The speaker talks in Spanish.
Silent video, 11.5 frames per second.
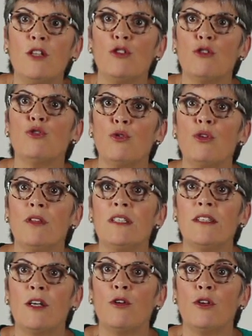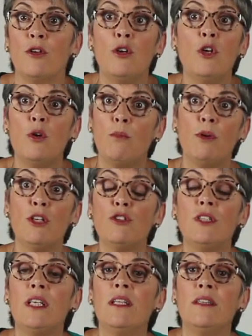en todo su desarrollo. Por eso
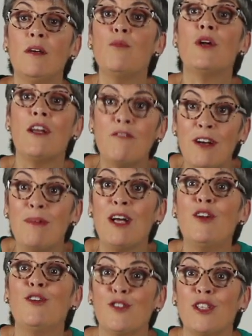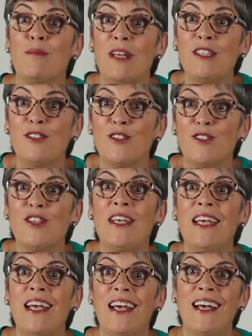tienen tan buena fama los gimnasios
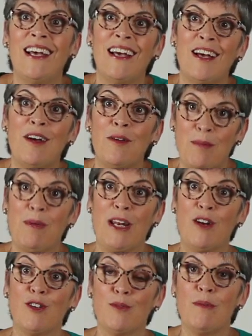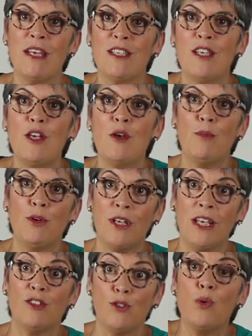ah, para los bebés,
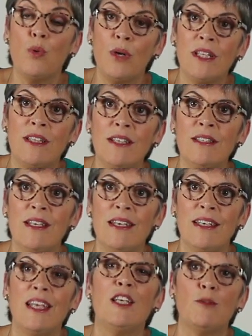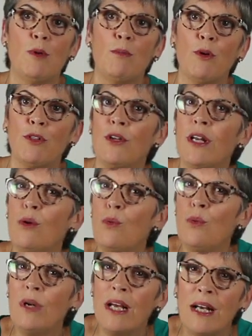porque son juguetes que les proporcionan
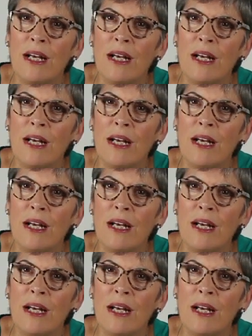un